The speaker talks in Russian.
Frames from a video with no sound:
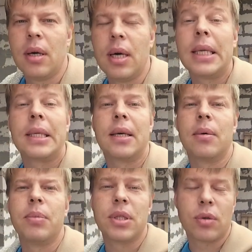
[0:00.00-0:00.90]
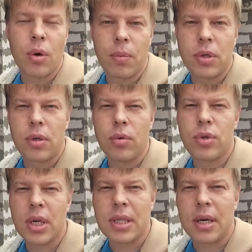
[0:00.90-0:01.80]
Это без стоимости
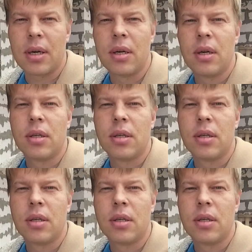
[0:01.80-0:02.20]
участка.